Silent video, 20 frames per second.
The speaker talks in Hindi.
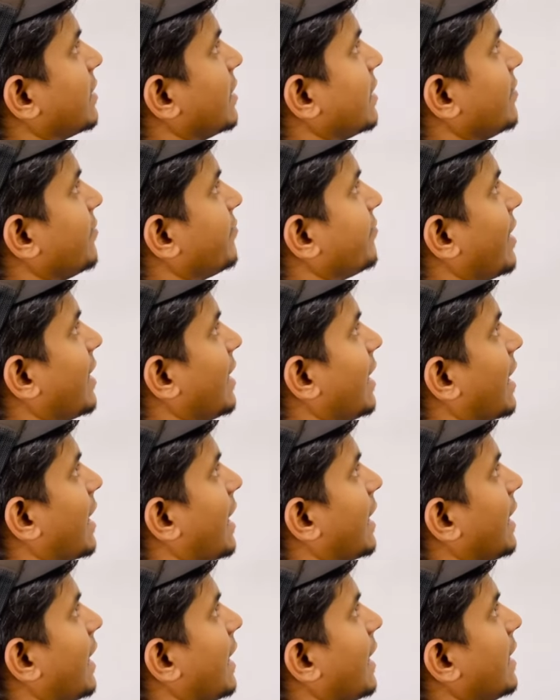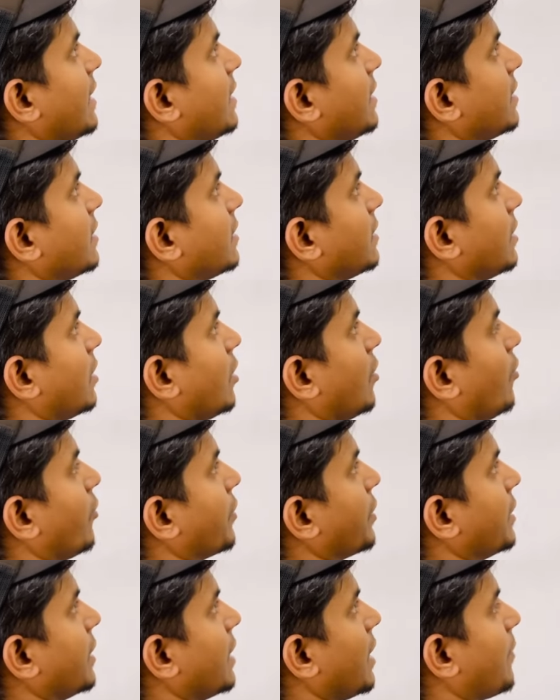थ्री फाइव लगाना है
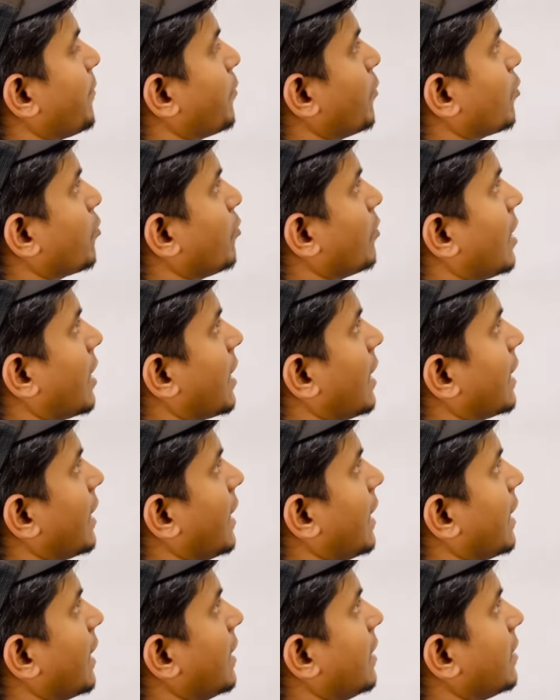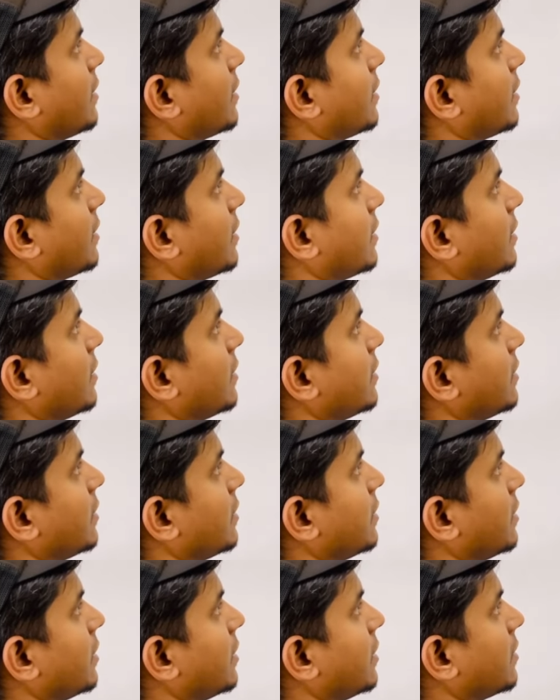और ये आप लोग को लगाना है
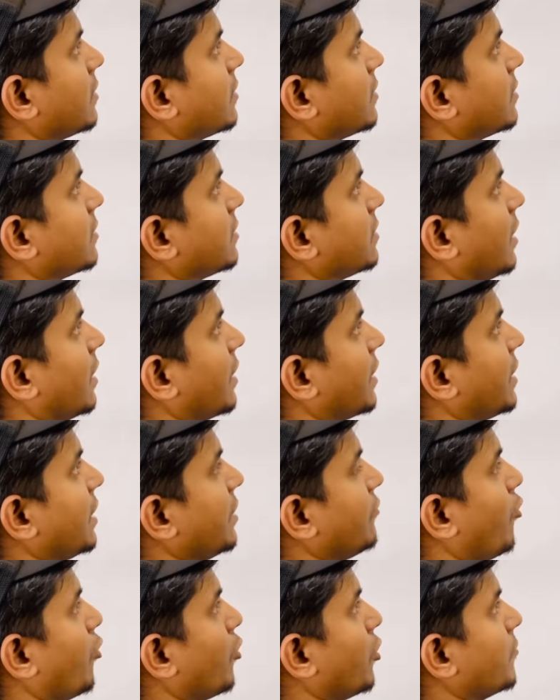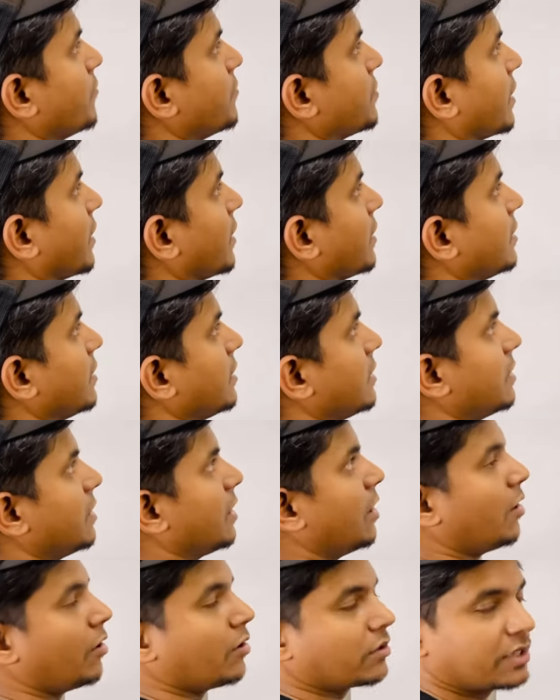थर्टी वॉल्यूम से
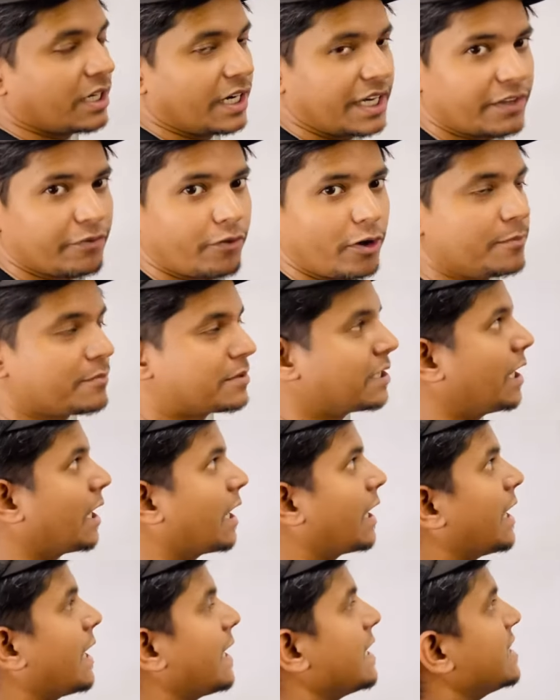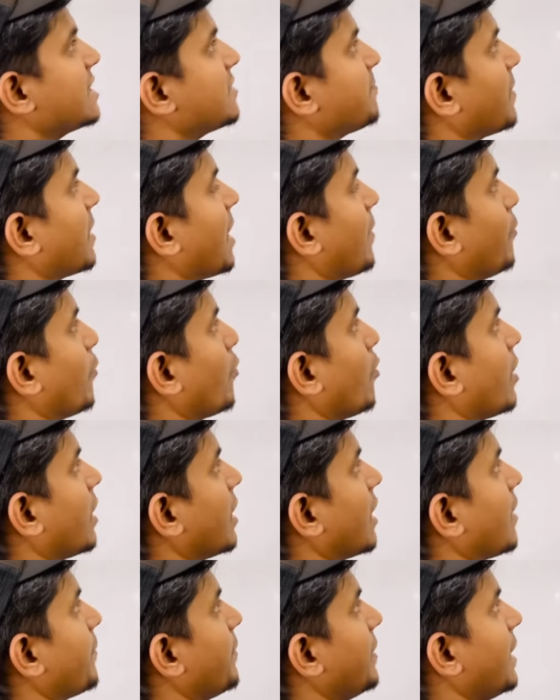थर्टी वॉल्यूम से लगाना है इस पर आप लोग को
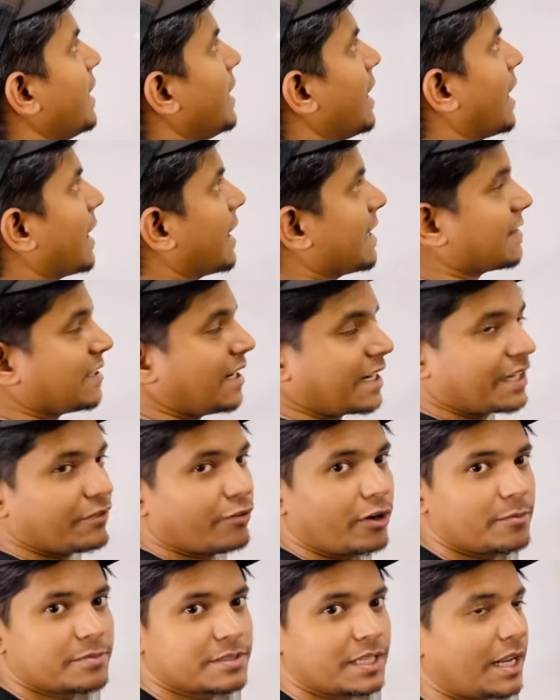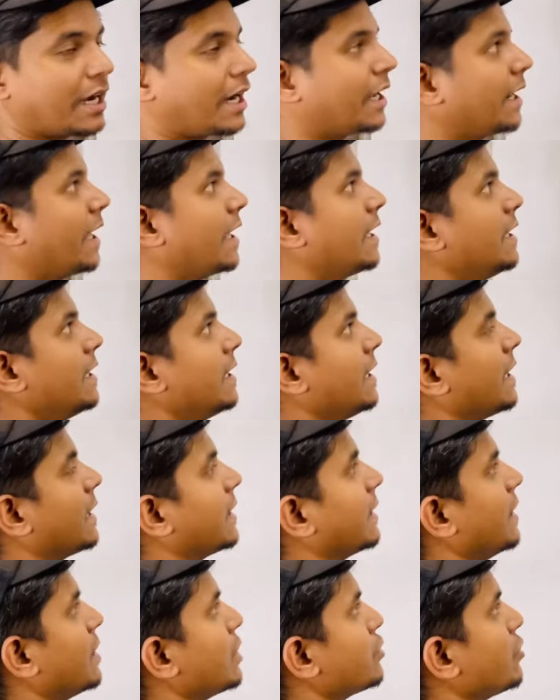कलर अभी नहीं लगाना थर्टी वॉल्यूम से लगाना है
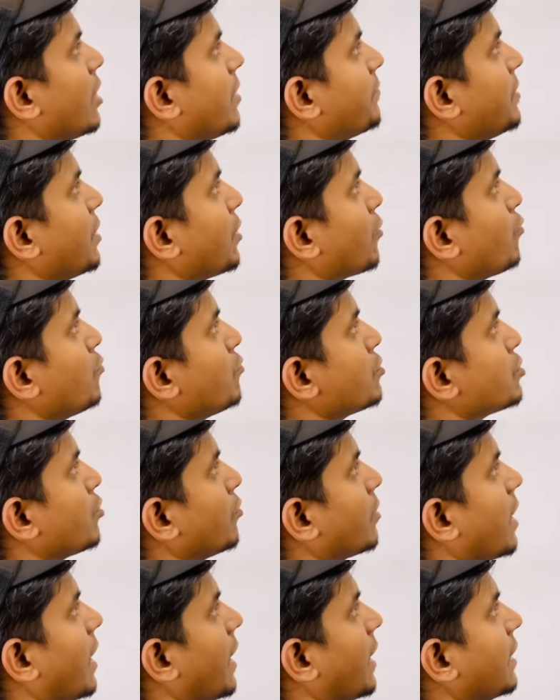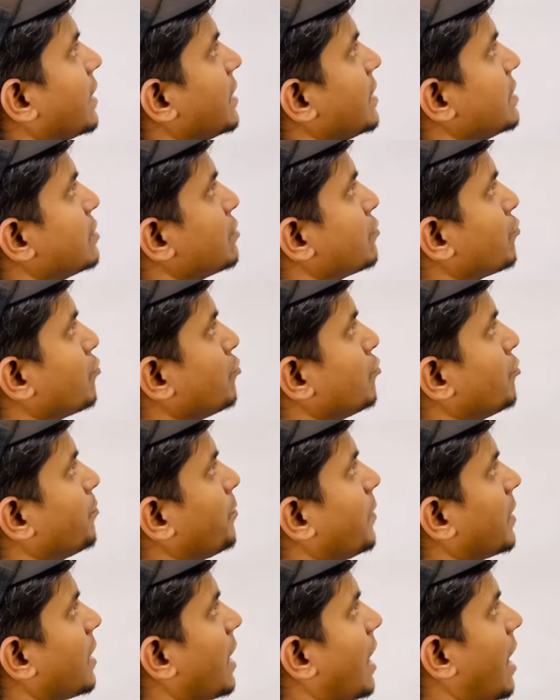देन जो हमने रूट छोड़ा है इस रूट
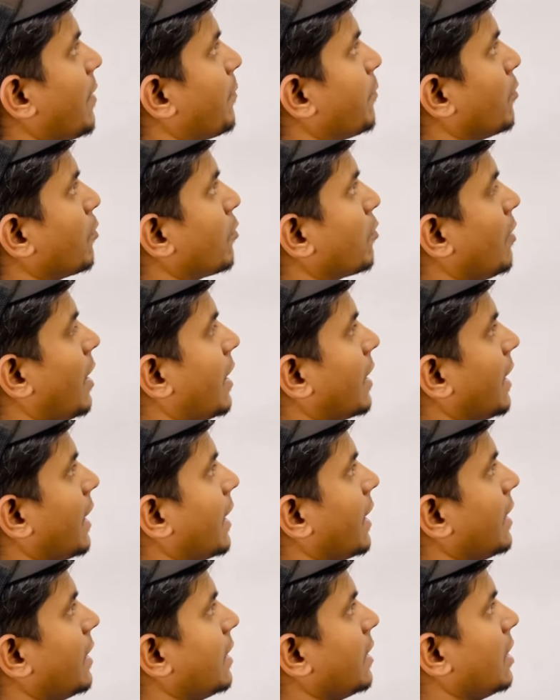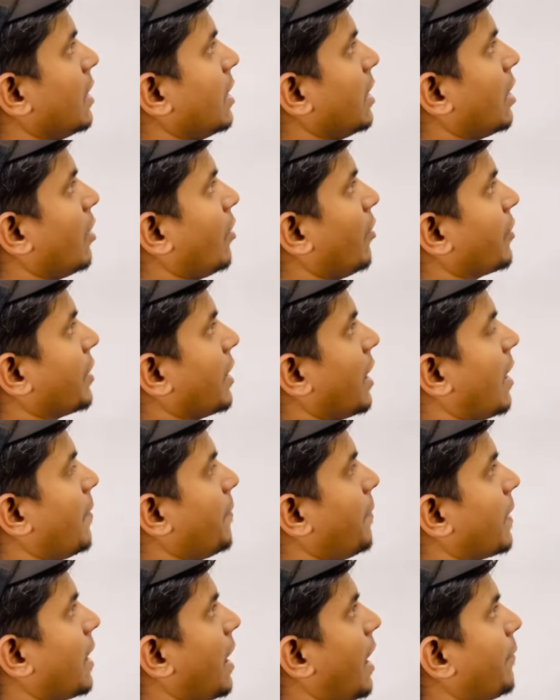पर आप लोग को आना है और यहाँ
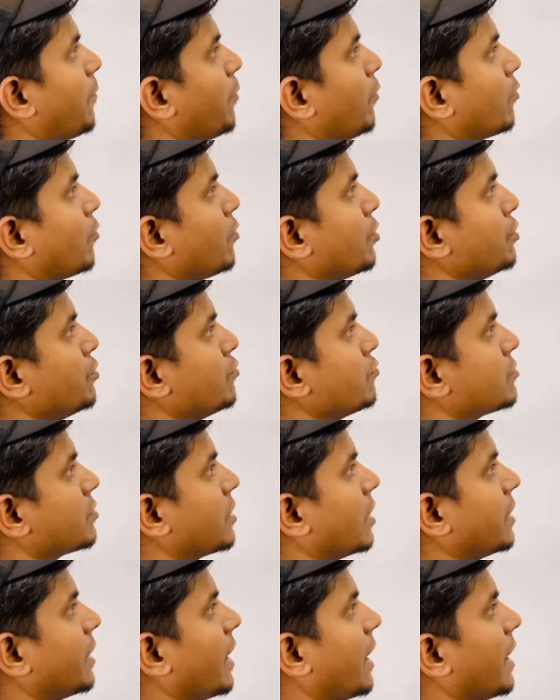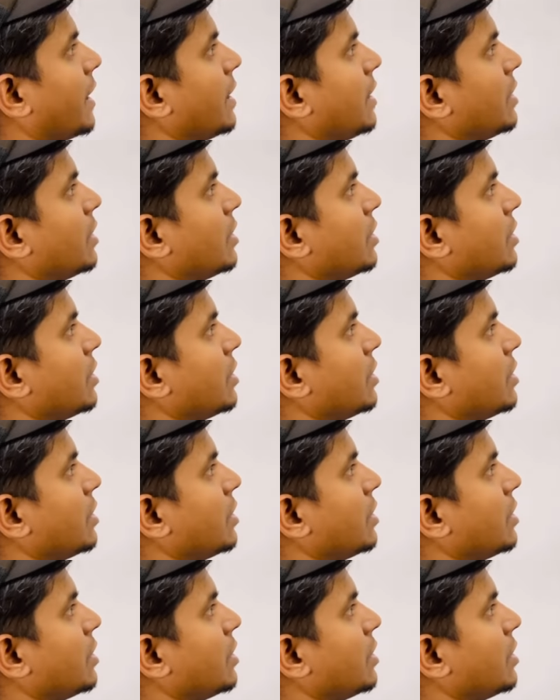पर आप लोग को यूज करना है